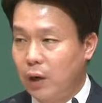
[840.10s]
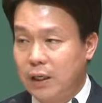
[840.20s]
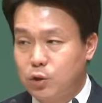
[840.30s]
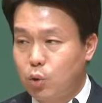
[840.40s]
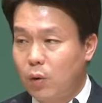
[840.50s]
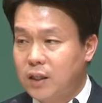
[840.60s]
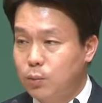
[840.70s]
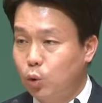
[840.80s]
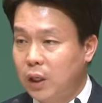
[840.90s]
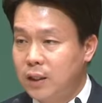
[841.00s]
아니면 성공하지
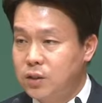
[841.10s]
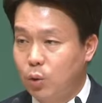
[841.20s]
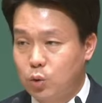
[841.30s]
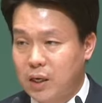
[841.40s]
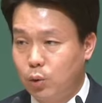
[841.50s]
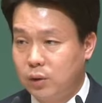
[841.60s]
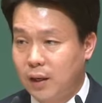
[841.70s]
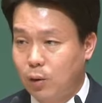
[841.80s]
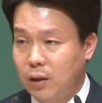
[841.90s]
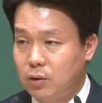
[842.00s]
못한 인생으로 살고
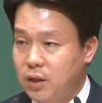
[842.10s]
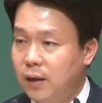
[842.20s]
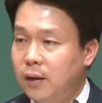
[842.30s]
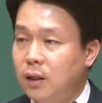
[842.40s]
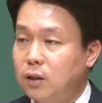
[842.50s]
있다라고 하는 것에